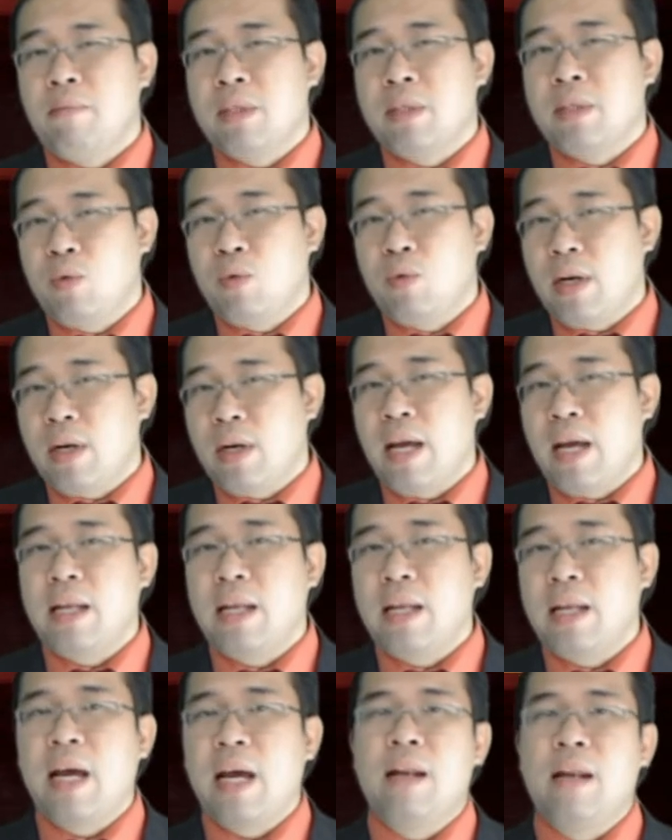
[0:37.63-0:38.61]
จำนวน
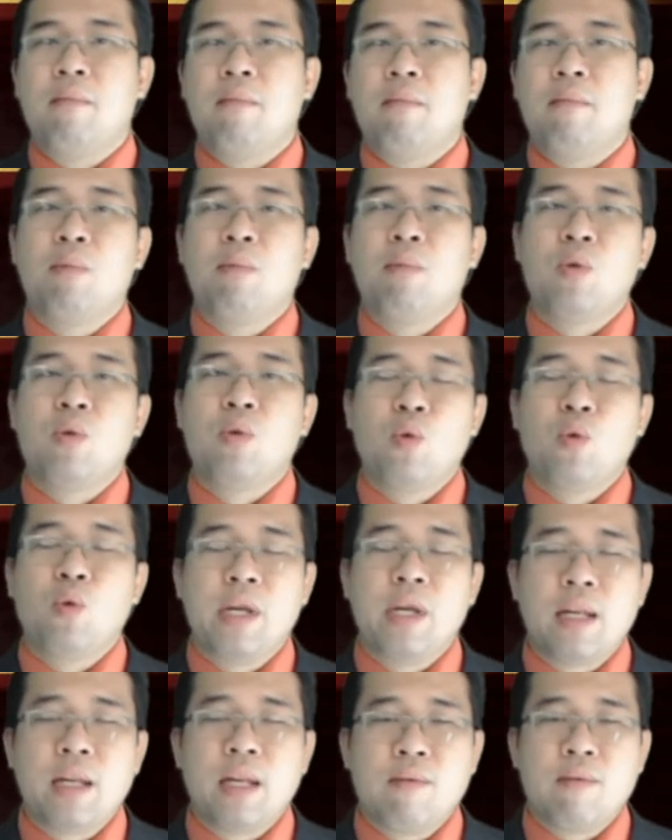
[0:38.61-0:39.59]
5 ท่านมาพูดคุ
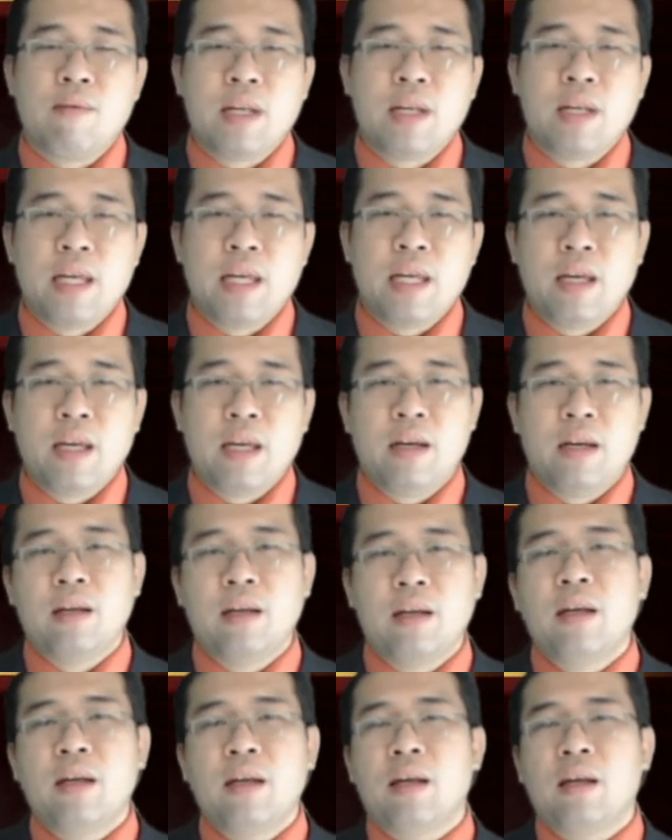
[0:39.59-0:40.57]
ยกันในวันนี้
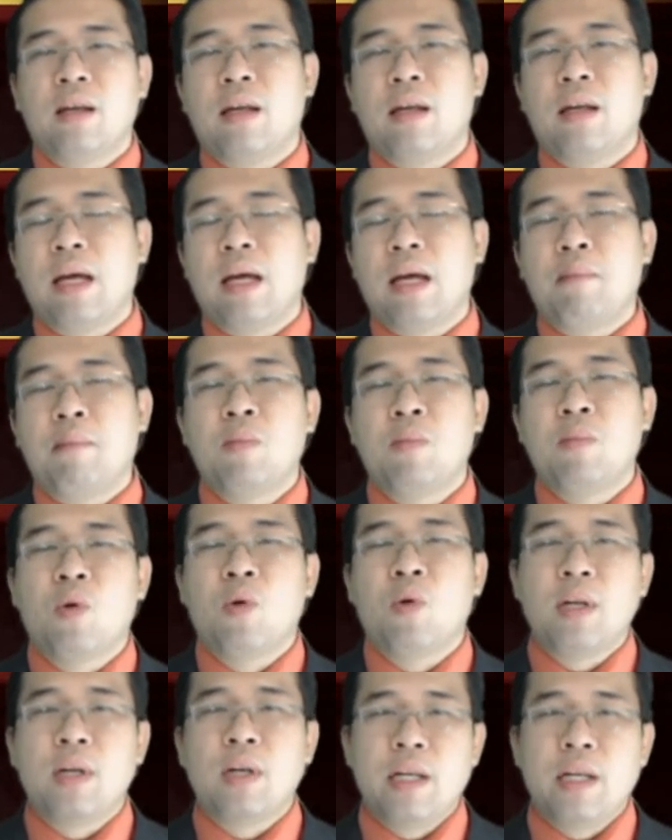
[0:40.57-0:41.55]
นะครับบุค
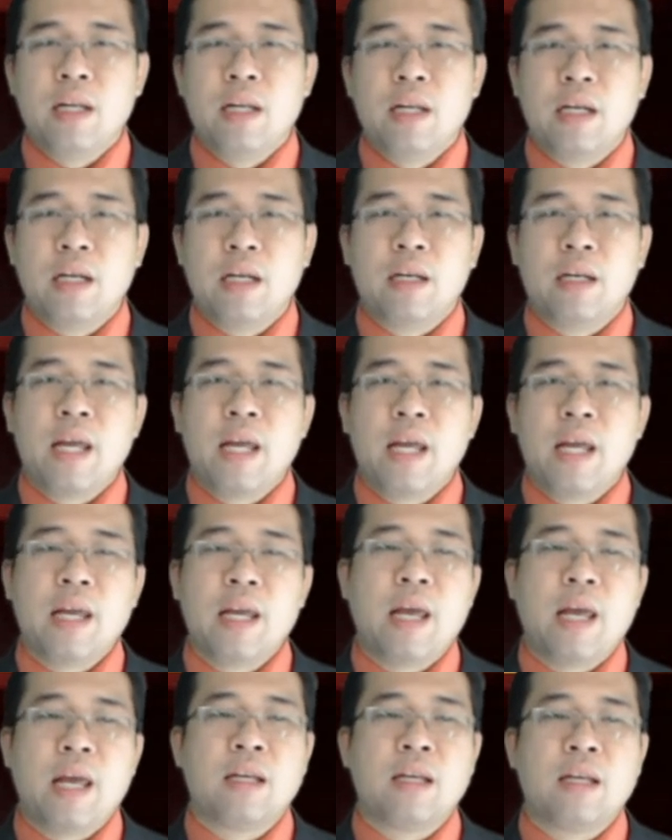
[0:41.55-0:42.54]
คลท่านที่หนึ่งได้
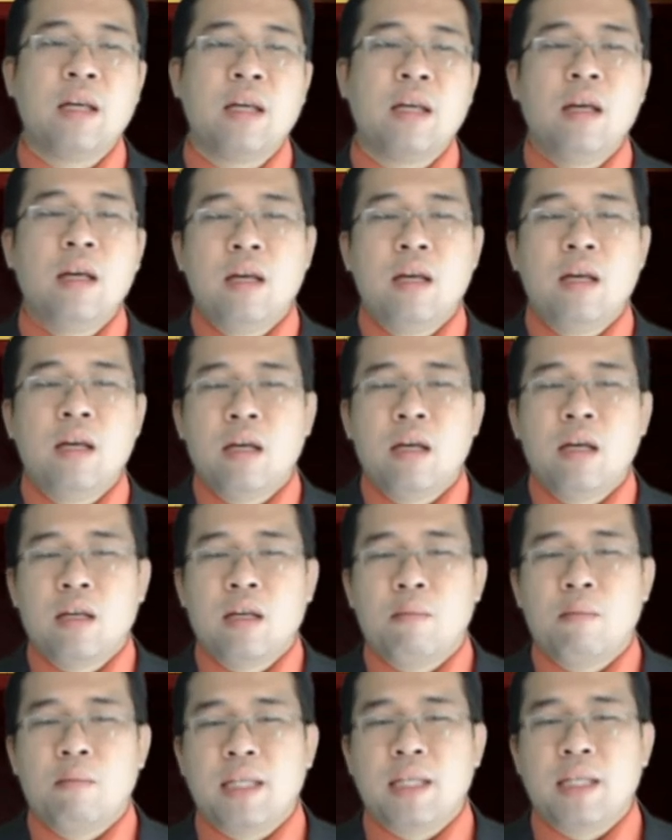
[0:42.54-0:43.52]
แก่
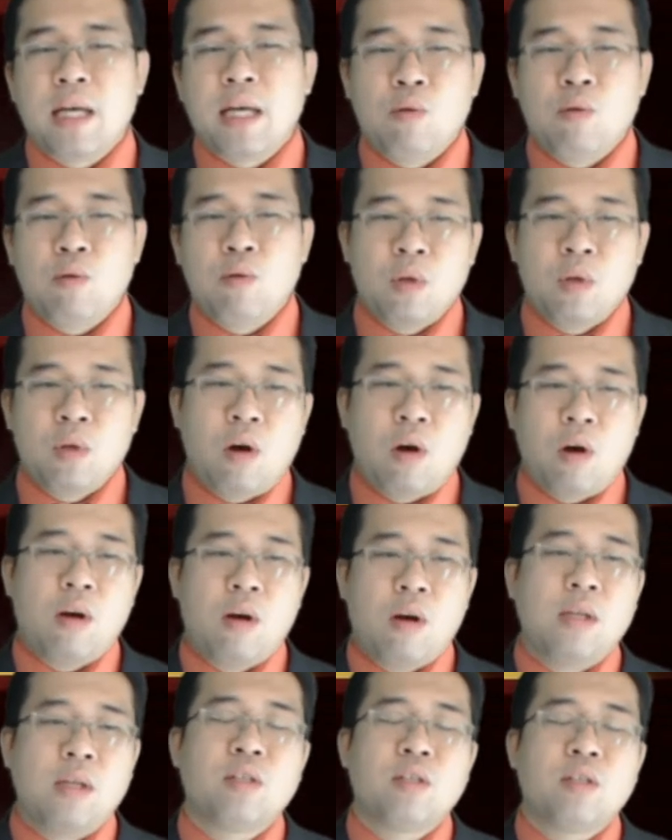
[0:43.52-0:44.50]
พระเจ้าอู่ทอง
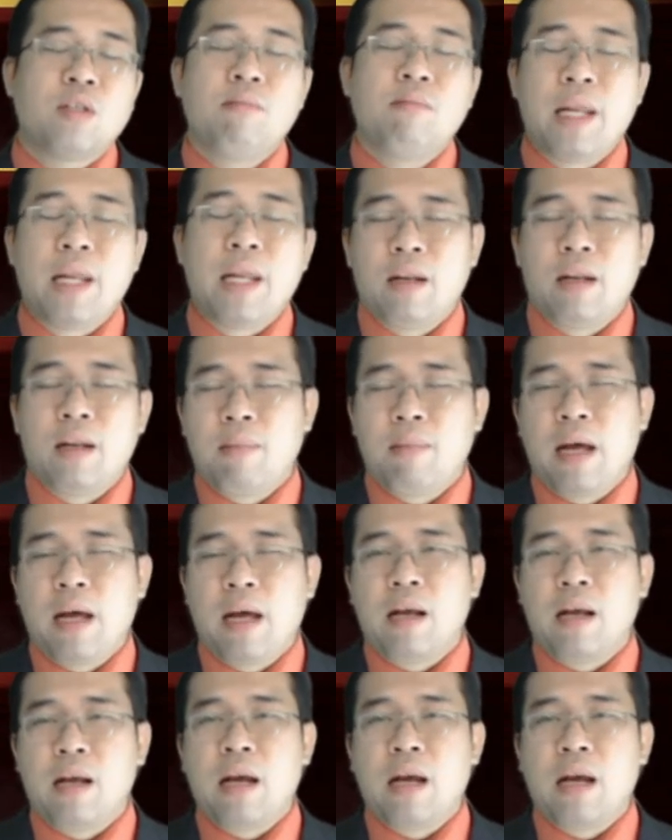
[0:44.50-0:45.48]
หรือสมเด็จพระ
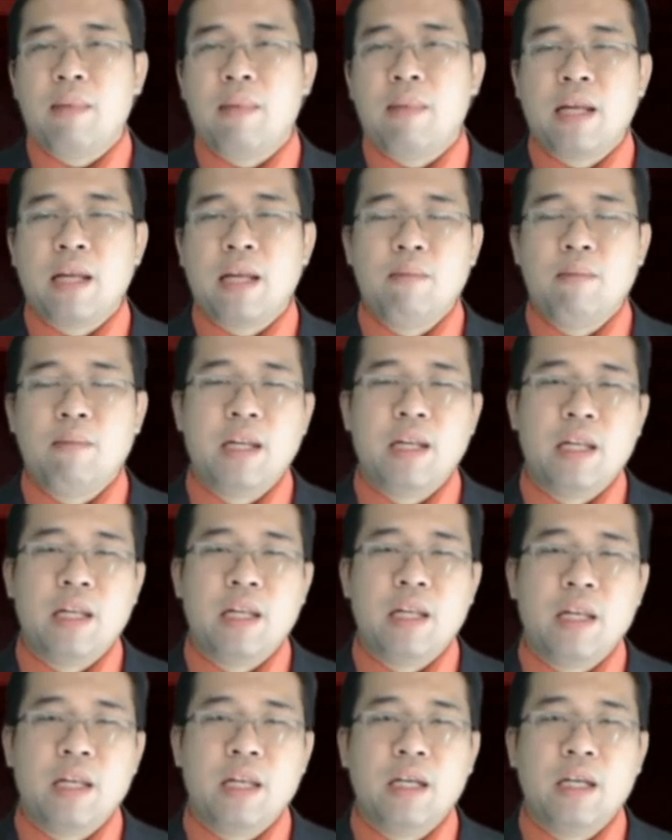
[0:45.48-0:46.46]
รามาธิบดี
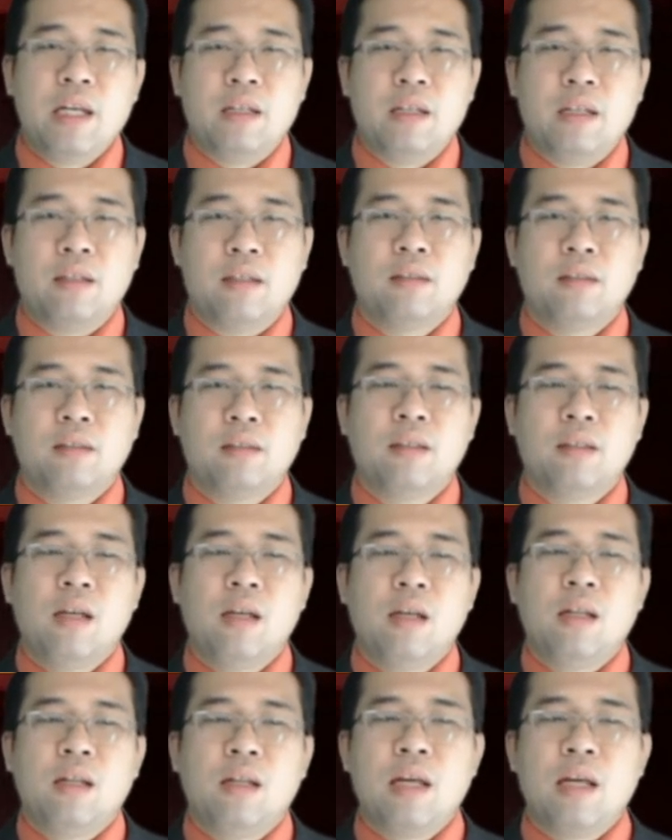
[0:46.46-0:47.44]
ที่หนึ่ง
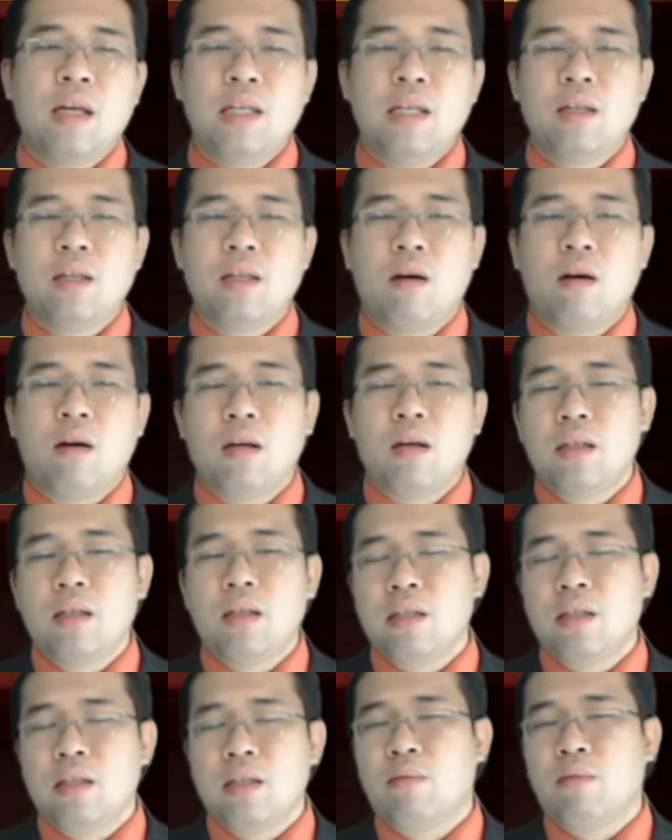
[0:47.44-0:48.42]
ท่านที่สองก็
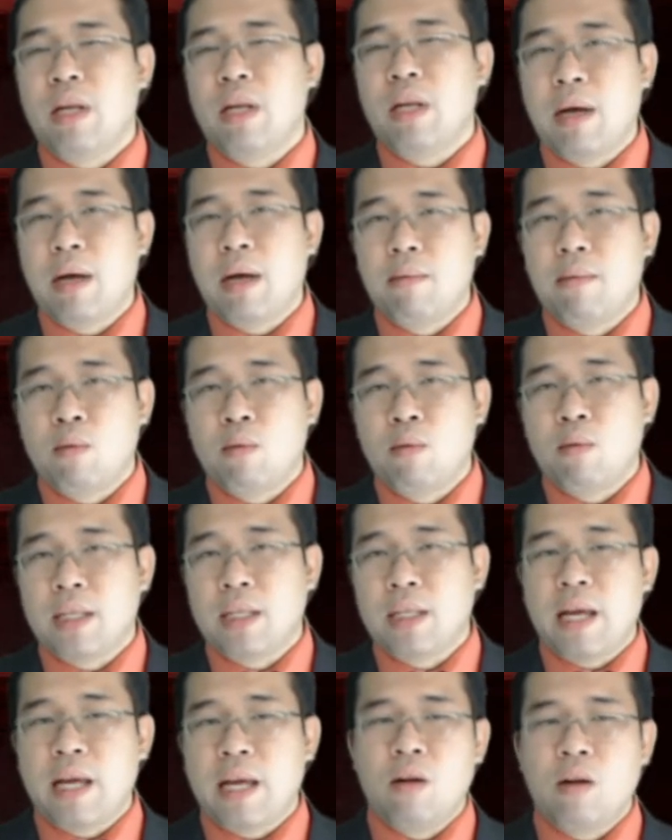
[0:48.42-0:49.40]
คือสมเด็จพระบรม
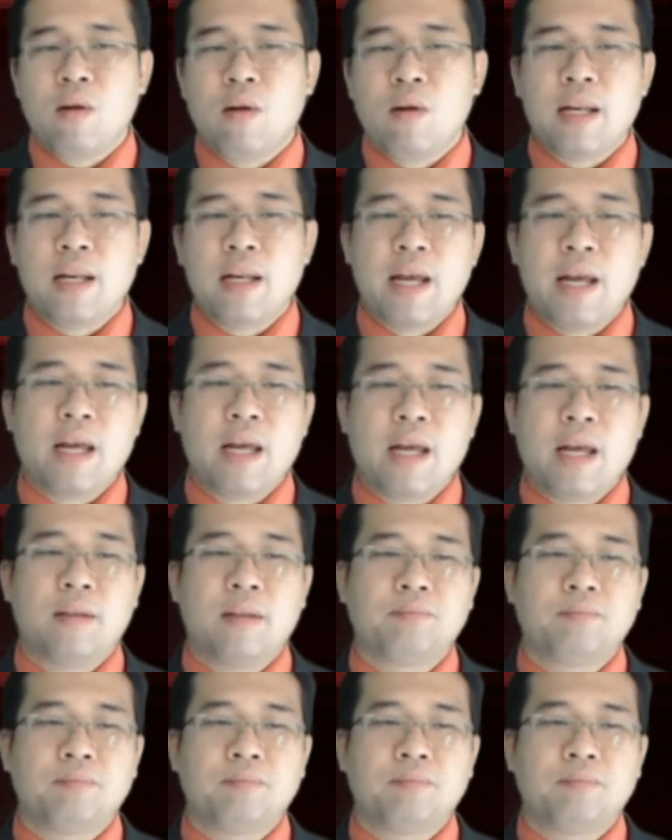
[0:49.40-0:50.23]
ไตรโลกนาถ